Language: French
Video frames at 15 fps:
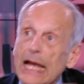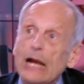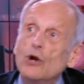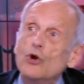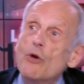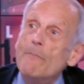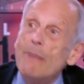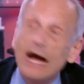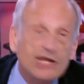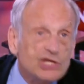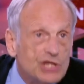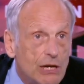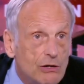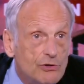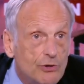Le
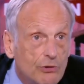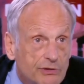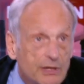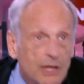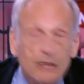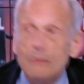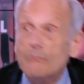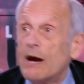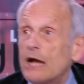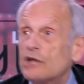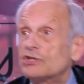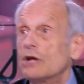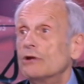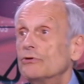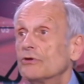maréchal Lyotet. Le
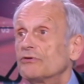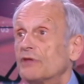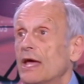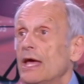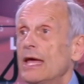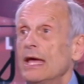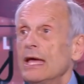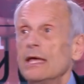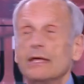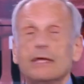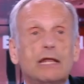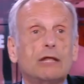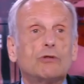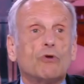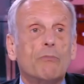maréchal Lyotet, il
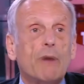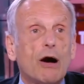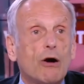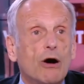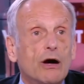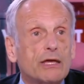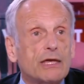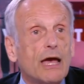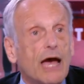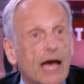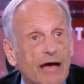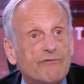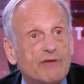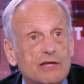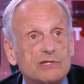est au Maroc
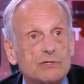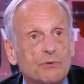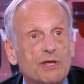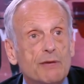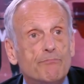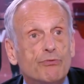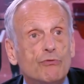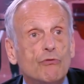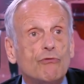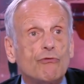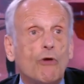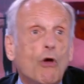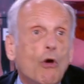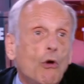avec son épouse.